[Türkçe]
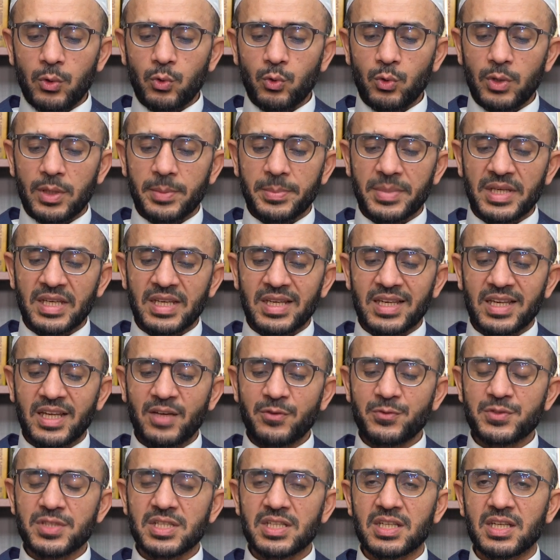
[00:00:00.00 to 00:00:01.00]
وَهُوَ
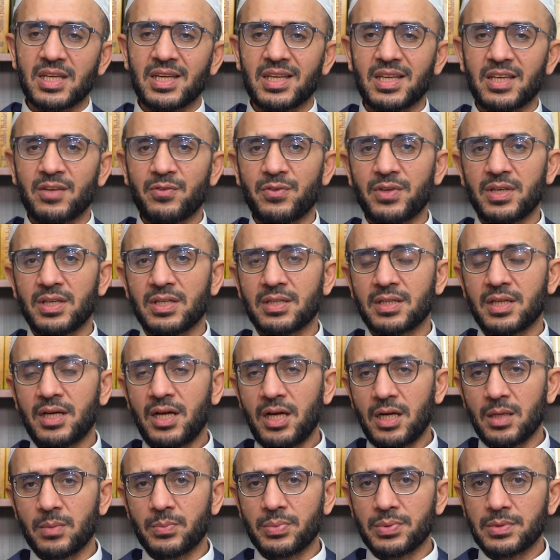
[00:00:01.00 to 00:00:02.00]
min نَفْسِهِ
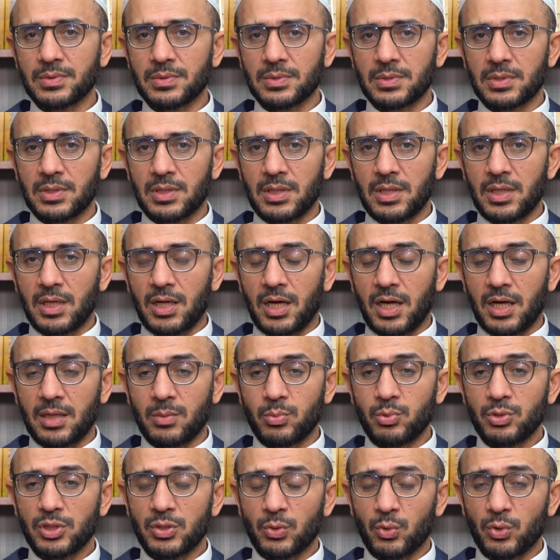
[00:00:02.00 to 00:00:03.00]
fi taab.
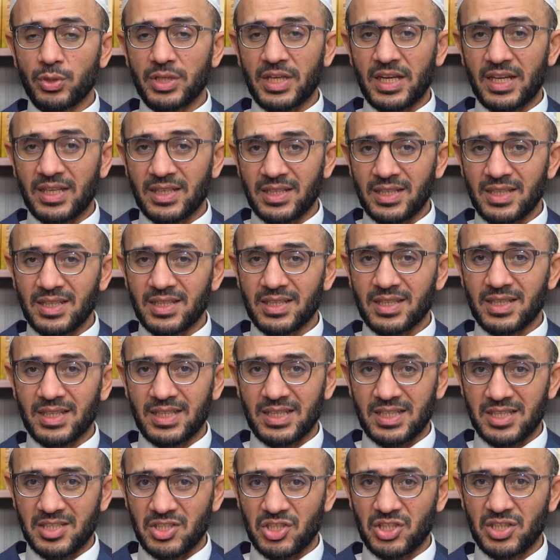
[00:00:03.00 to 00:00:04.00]
Halbuki o
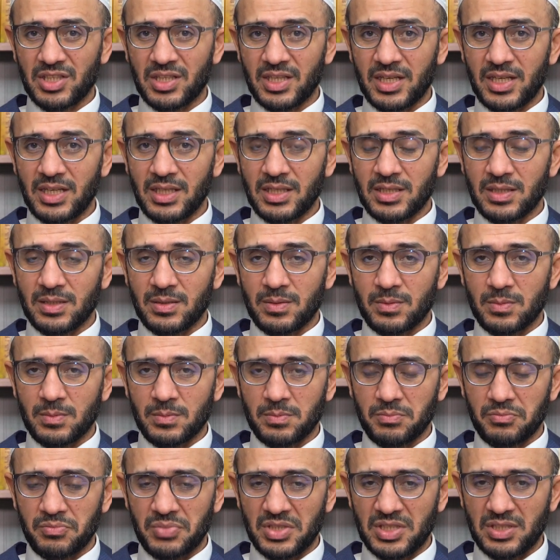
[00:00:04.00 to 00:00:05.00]
kendi içinde
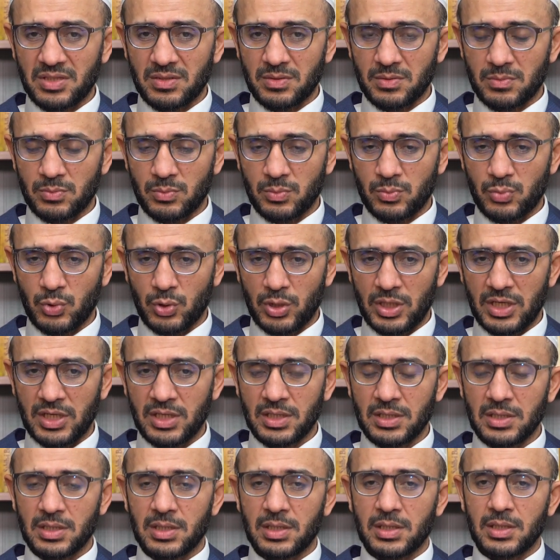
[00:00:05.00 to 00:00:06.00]
bir
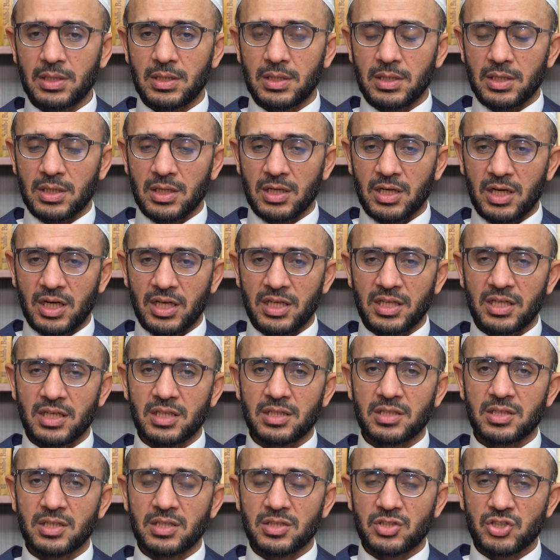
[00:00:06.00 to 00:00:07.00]
böyle
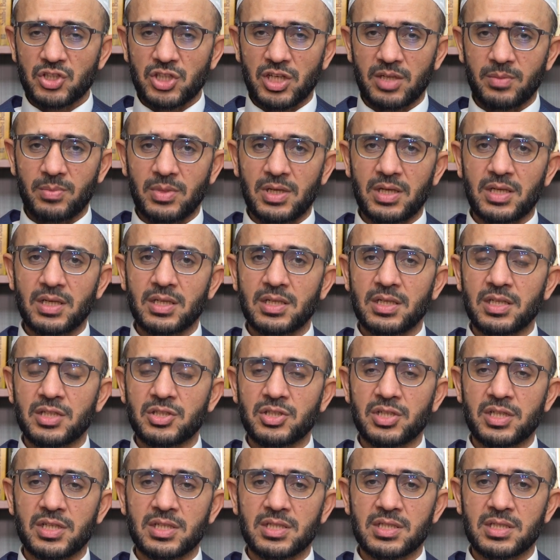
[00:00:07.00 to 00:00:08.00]
gayret, çaba
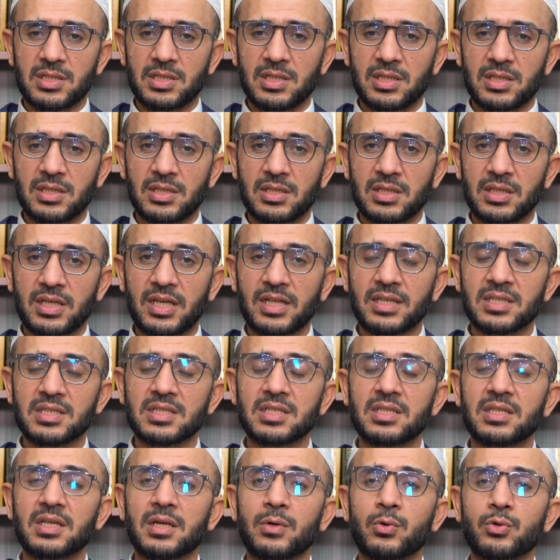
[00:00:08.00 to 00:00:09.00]
içerisindedir.
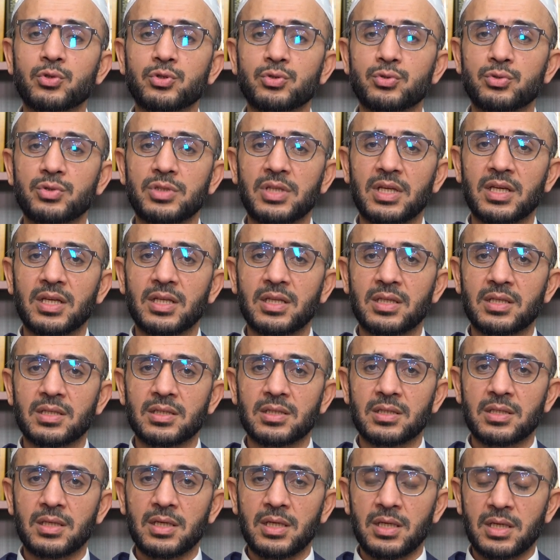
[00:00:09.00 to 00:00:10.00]
Kendisinden hoşnut
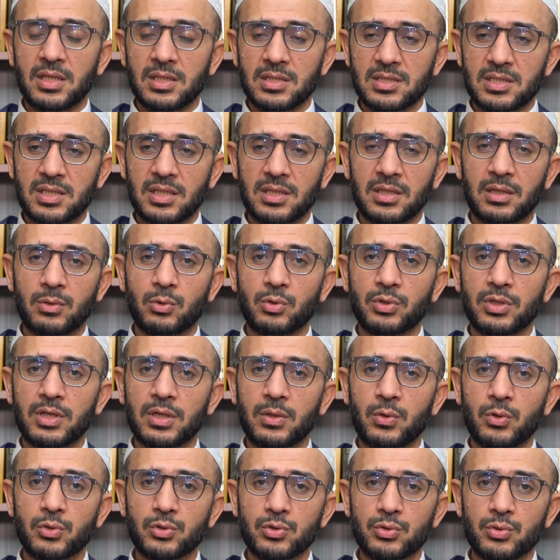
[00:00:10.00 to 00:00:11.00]
değildir. İnsanlar
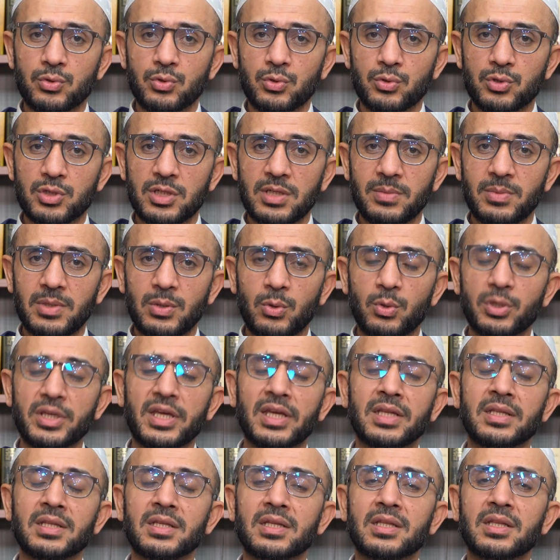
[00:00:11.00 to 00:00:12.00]
ondan hoşnut olsa
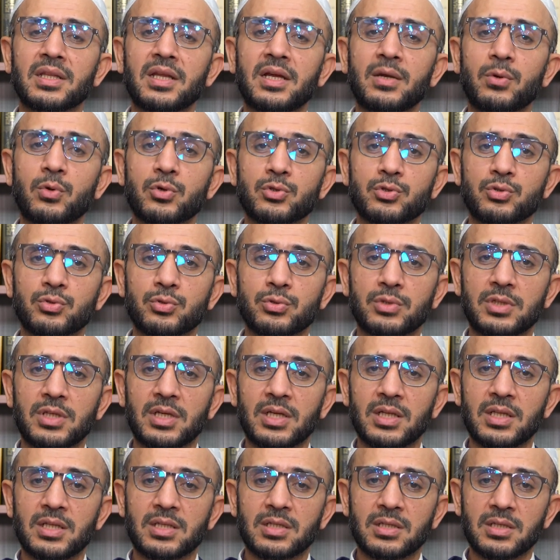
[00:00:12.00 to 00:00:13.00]
bile o kendinden
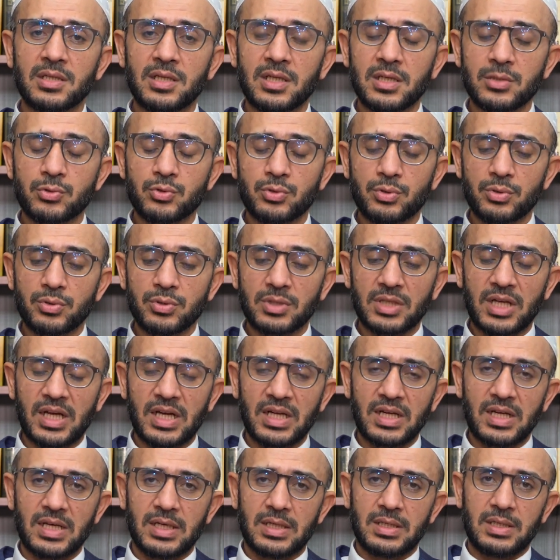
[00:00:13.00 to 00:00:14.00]
hoşnut değildir. Niye?
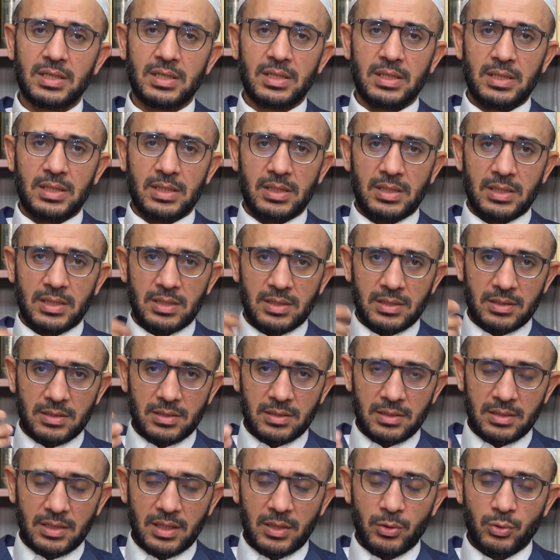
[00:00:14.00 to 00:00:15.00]
Çünkü daha
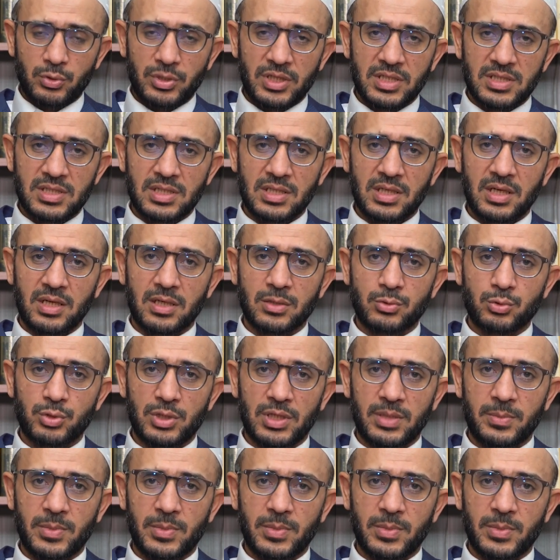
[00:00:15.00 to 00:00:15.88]
da ötesini